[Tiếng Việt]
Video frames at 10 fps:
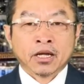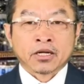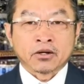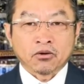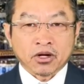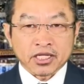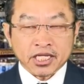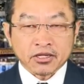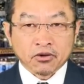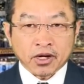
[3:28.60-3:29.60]
nô nọ
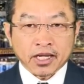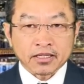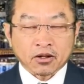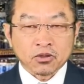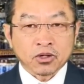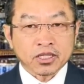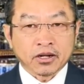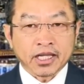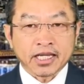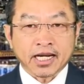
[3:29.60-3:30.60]
tới dục liền tôn thua
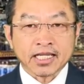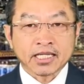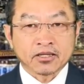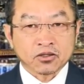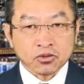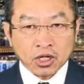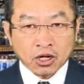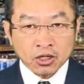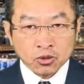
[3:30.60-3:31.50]
tờ hay tiền là gì cho tôi cho